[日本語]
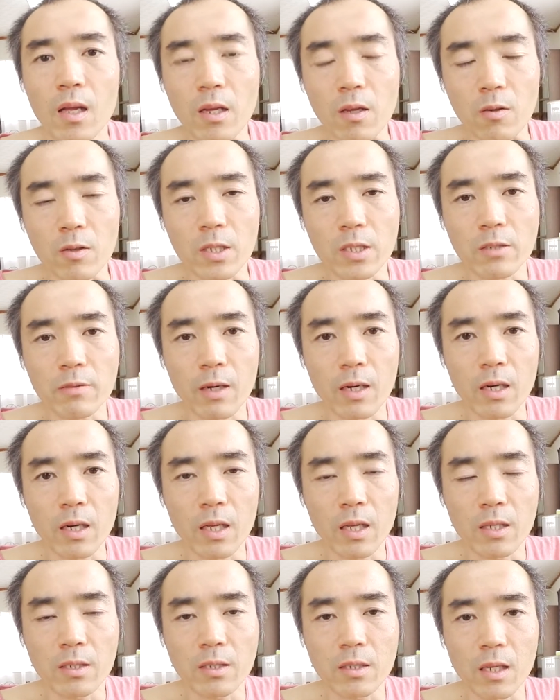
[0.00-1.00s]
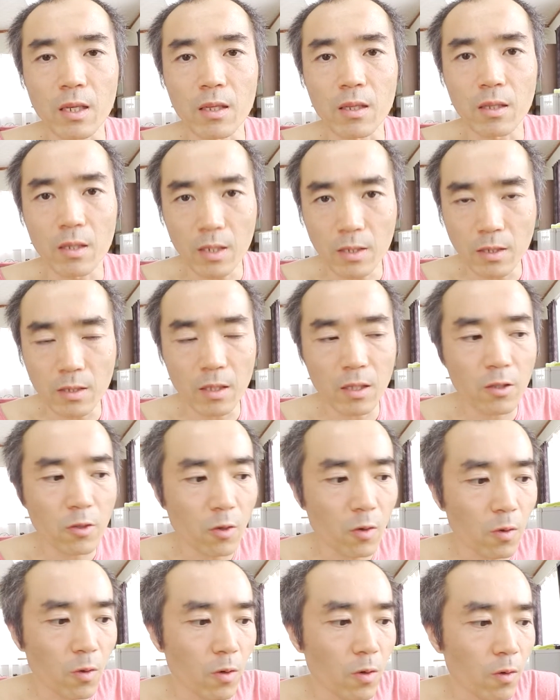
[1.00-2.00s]
え、こんにちは、冷戦です。
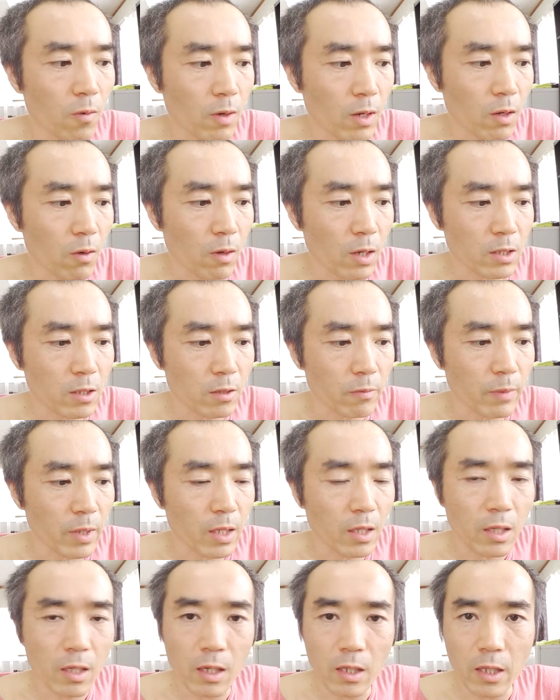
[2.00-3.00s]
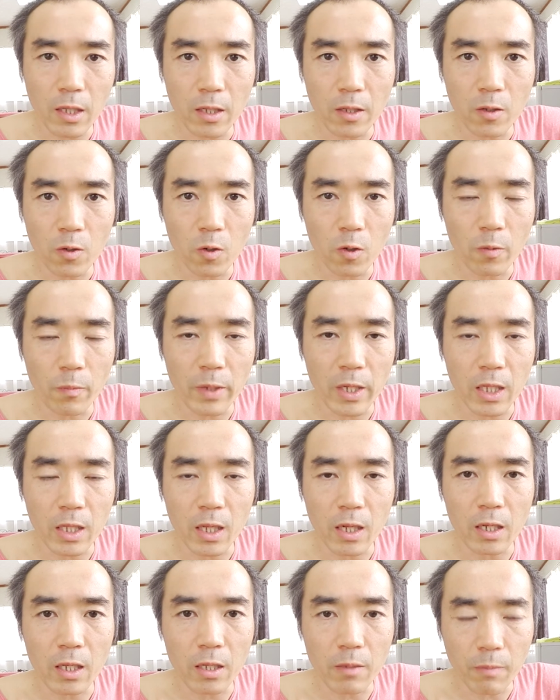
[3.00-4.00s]
今日は5月3日金曜日
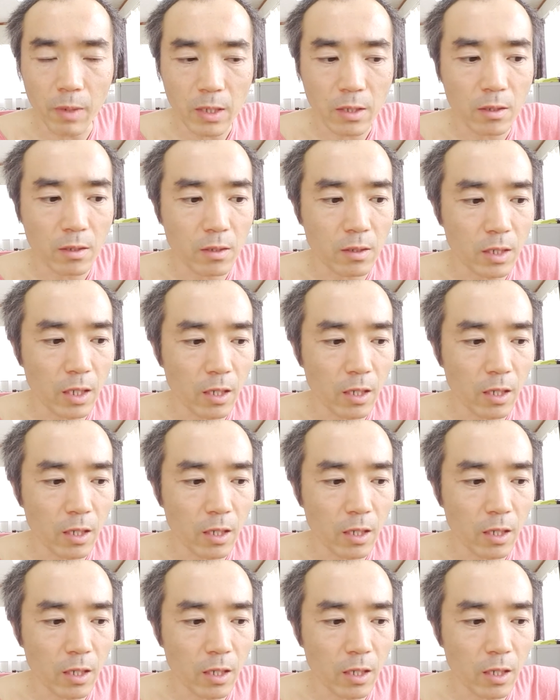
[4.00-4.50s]
になります。